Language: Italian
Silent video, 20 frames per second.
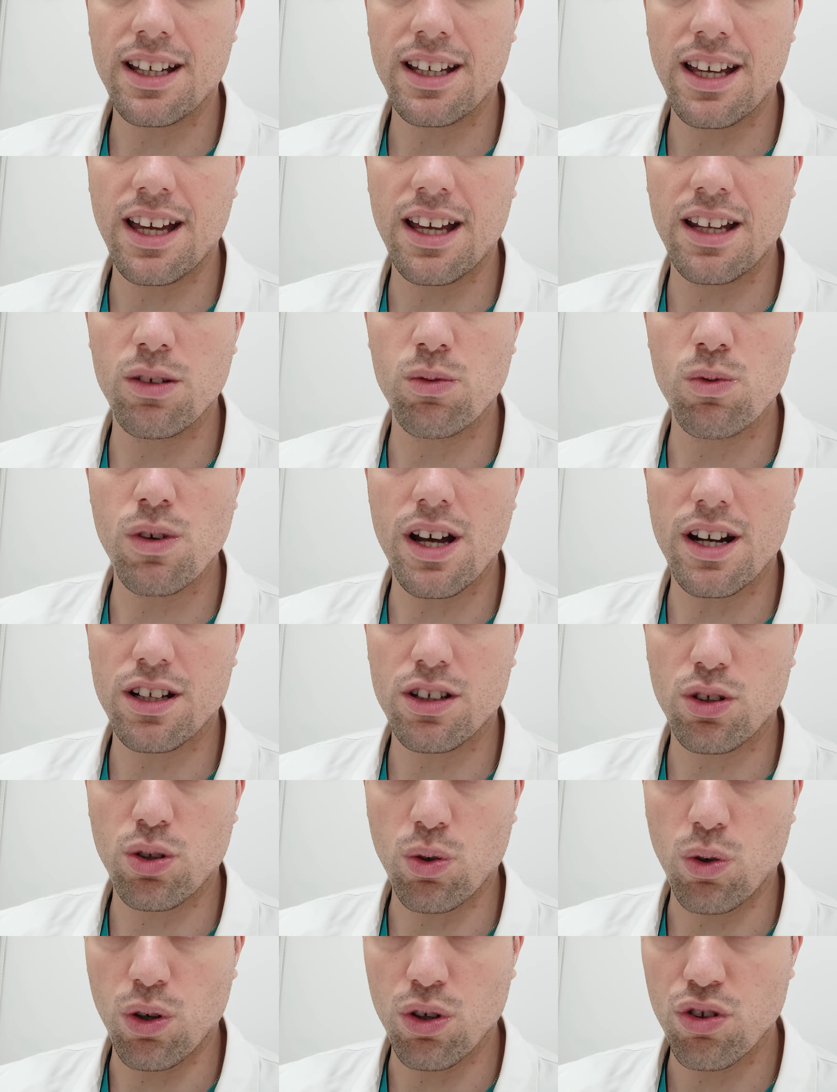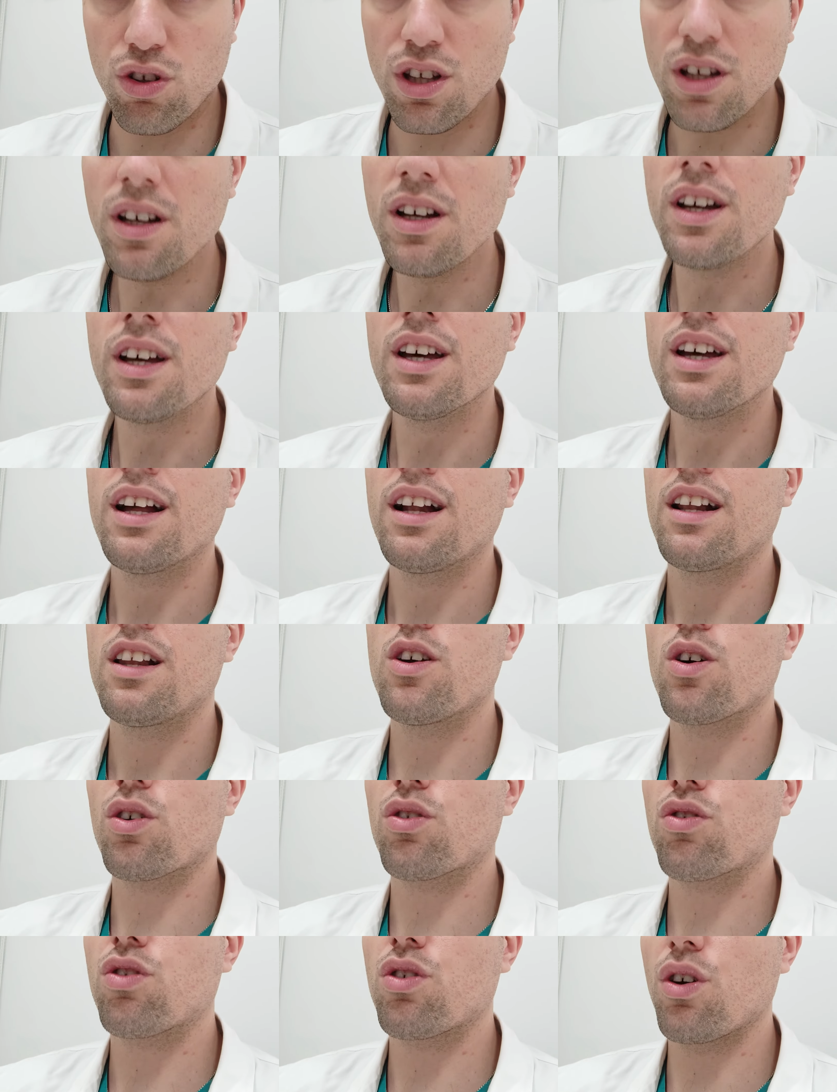è che in un'artrosi gli
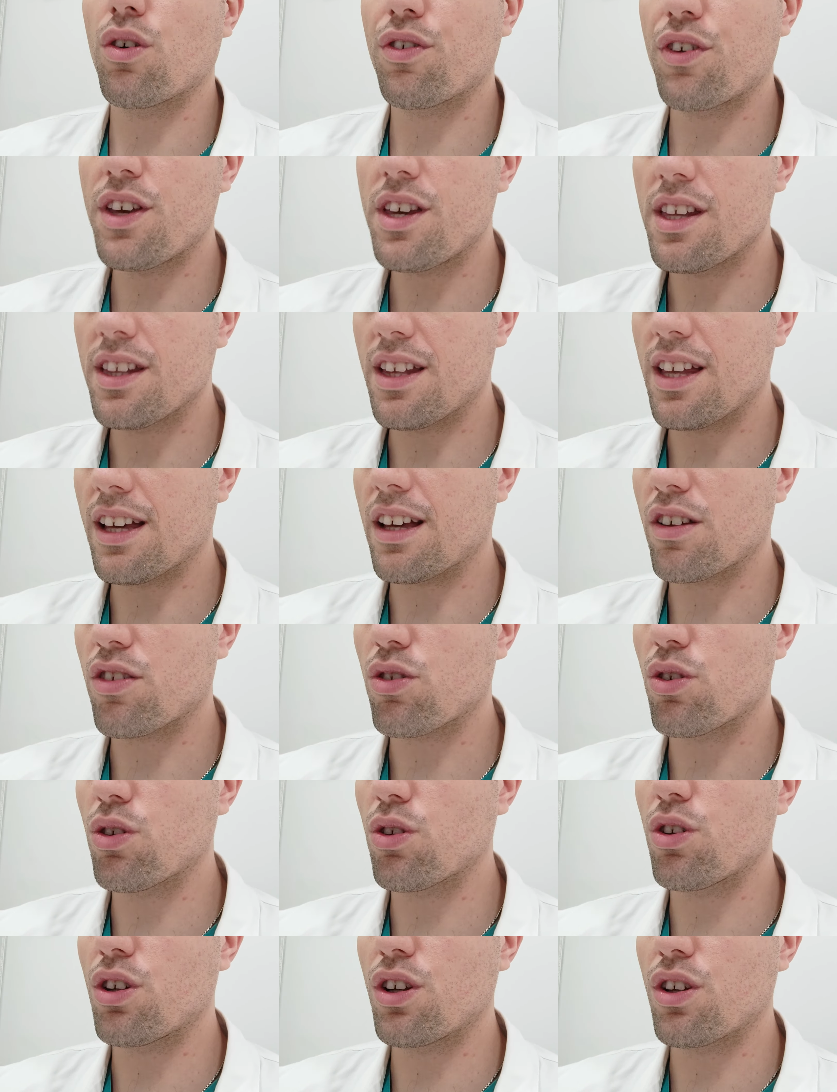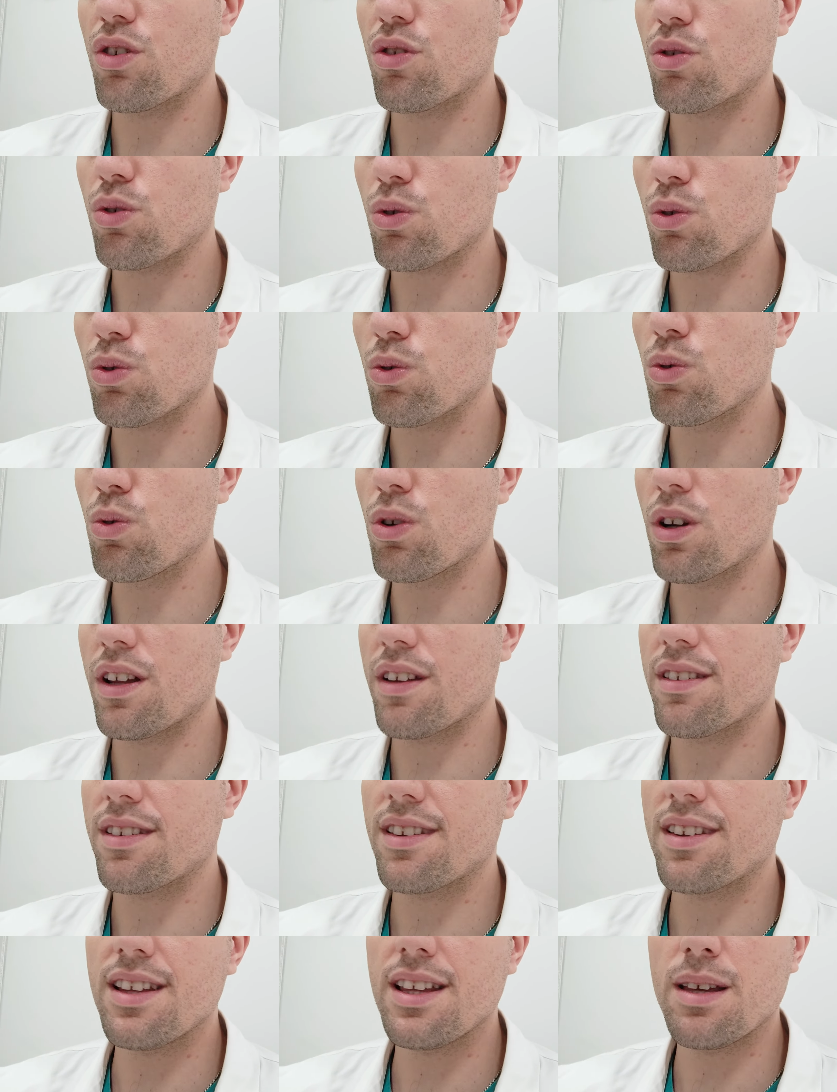osteofiti, che sono delle strutture
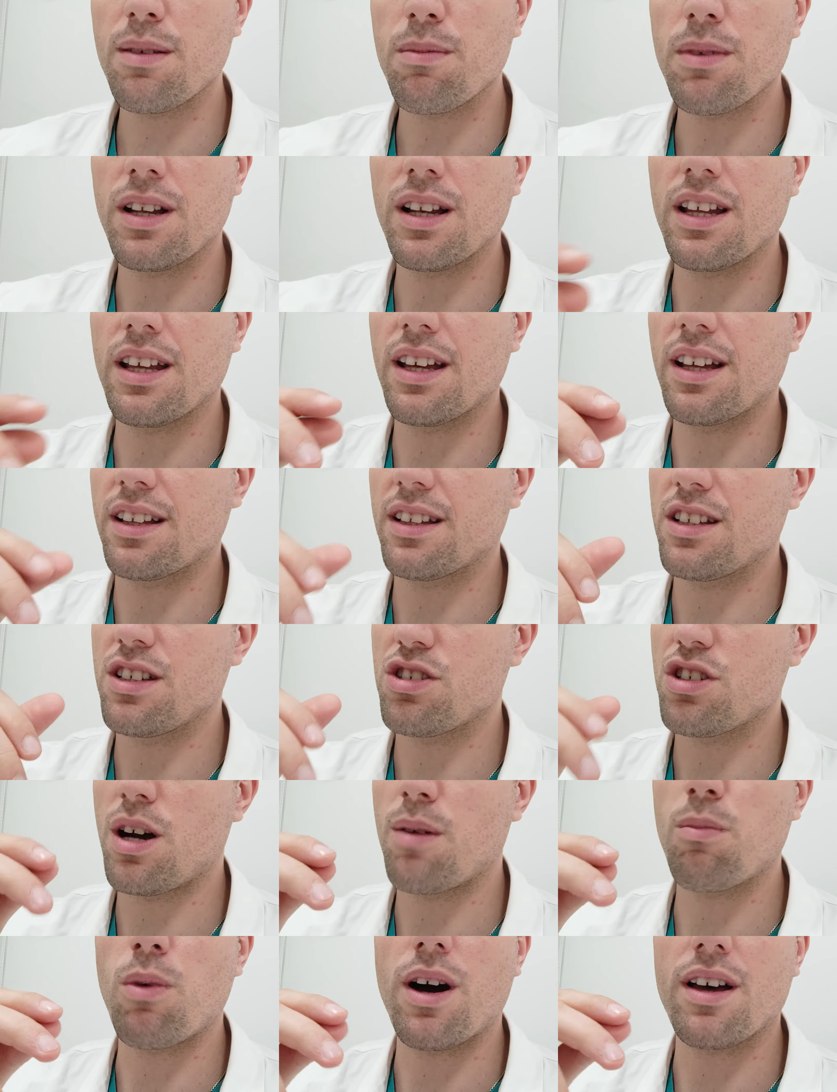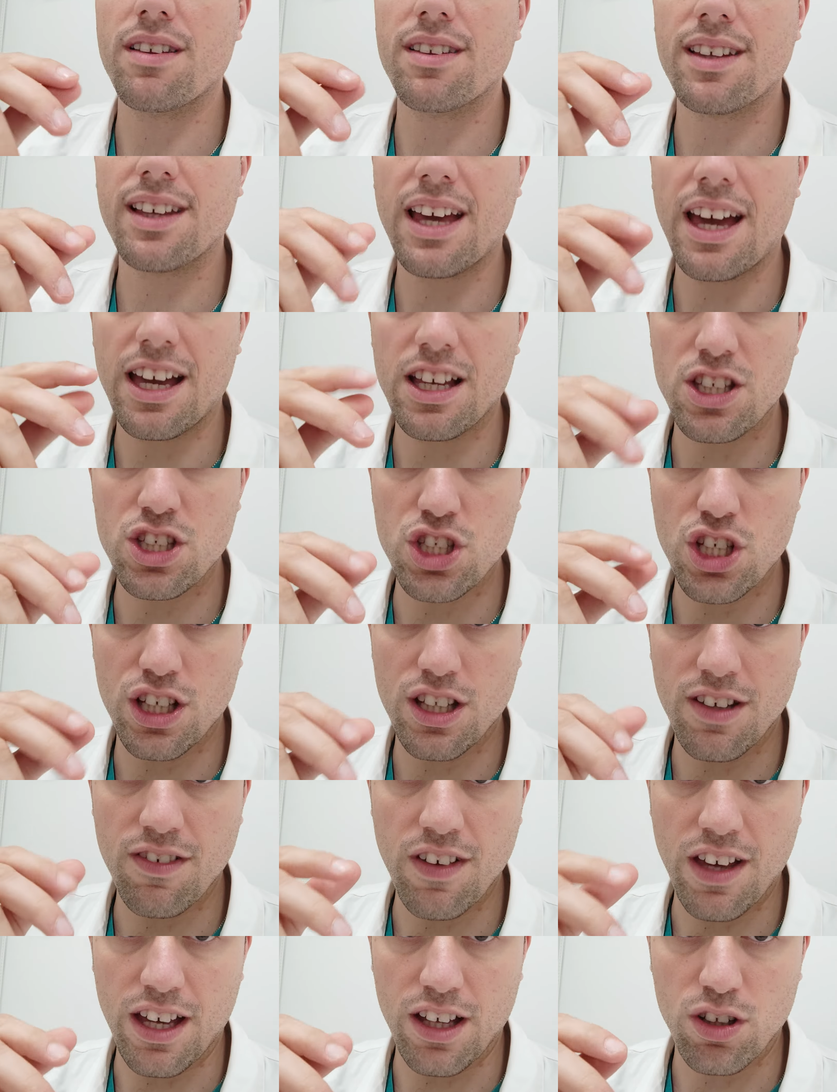simili diciamo, a schegge
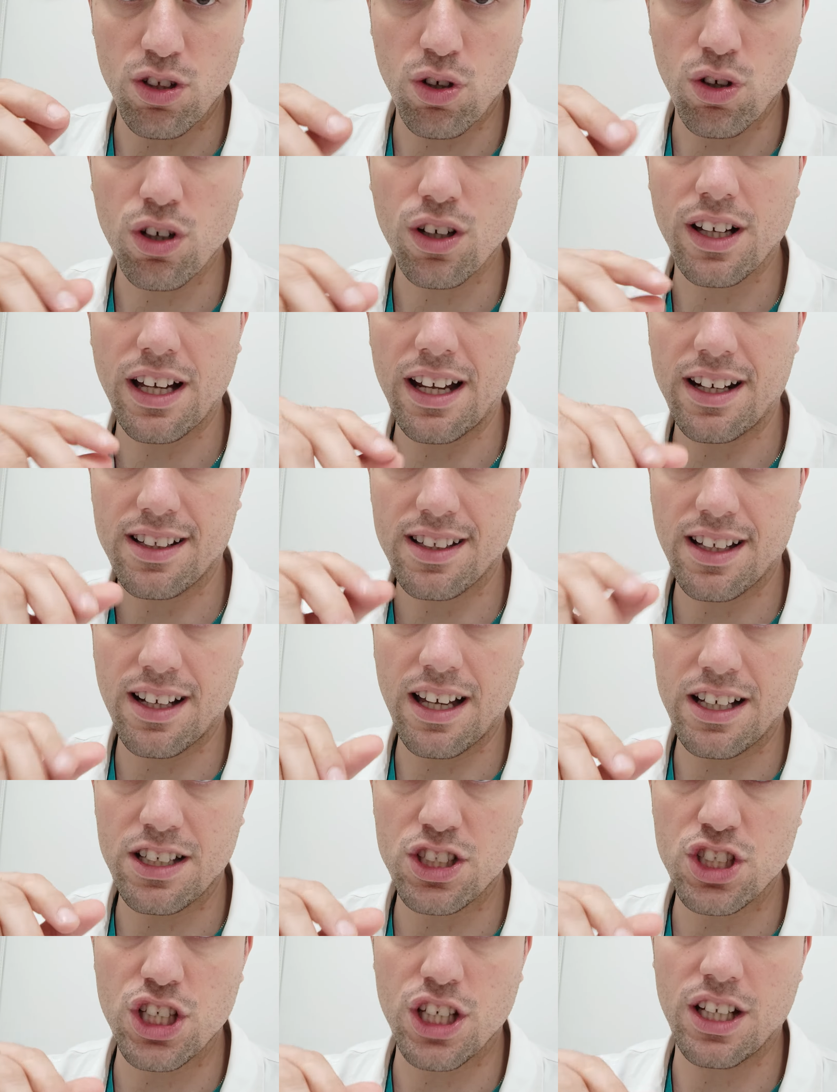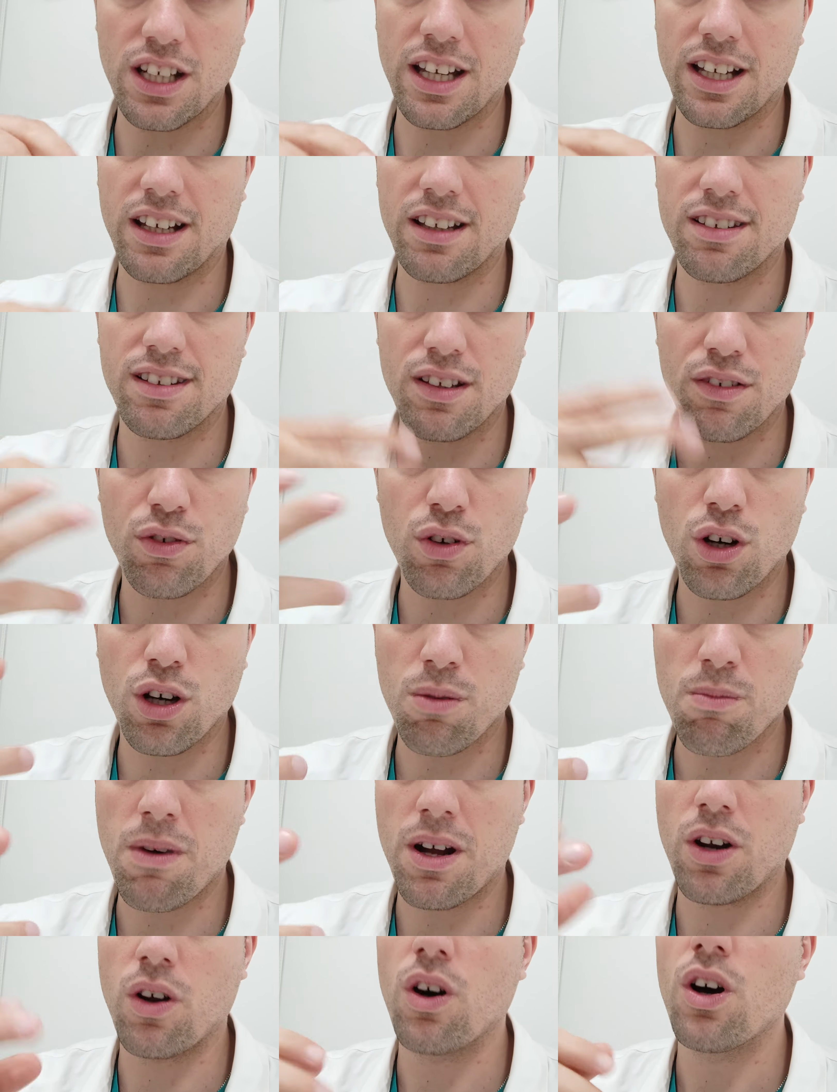di vetro, cartilagine che si
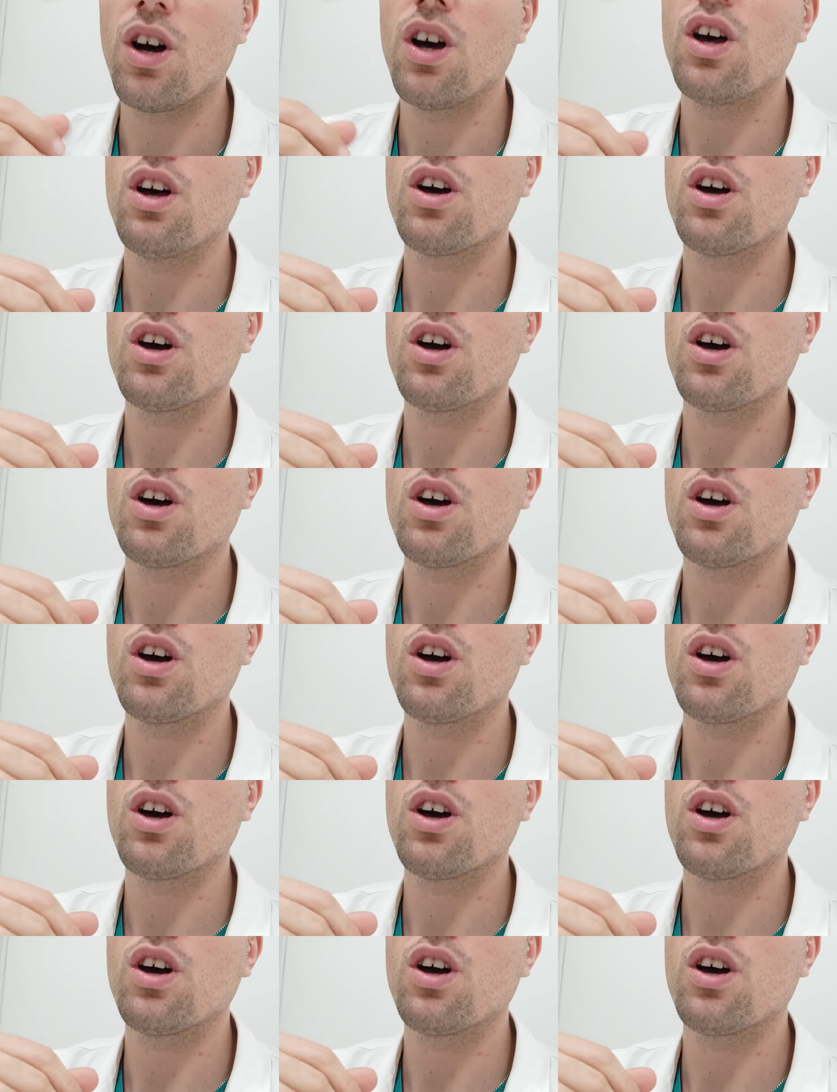formano